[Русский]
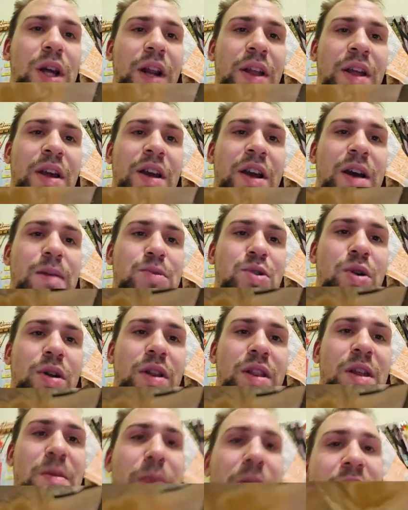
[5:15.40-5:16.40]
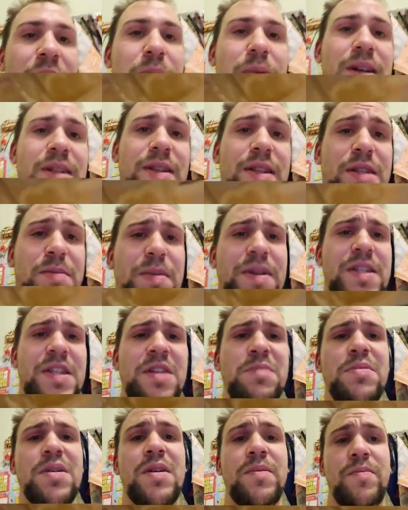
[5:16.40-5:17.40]
вот кратенький обзор от Димана Масла.
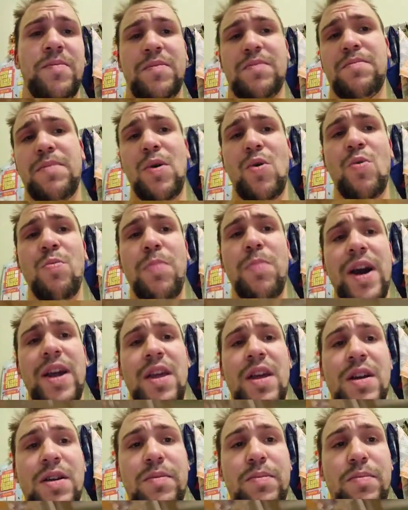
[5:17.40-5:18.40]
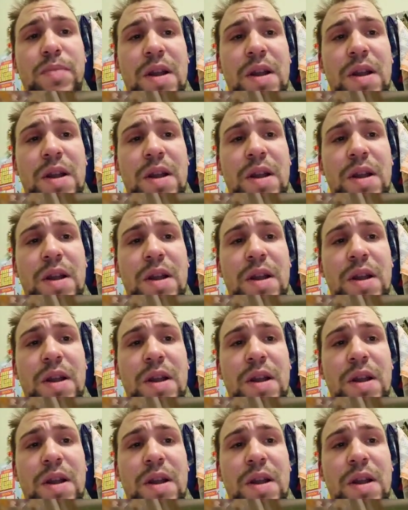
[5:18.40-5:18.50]
Спасибо покупайте.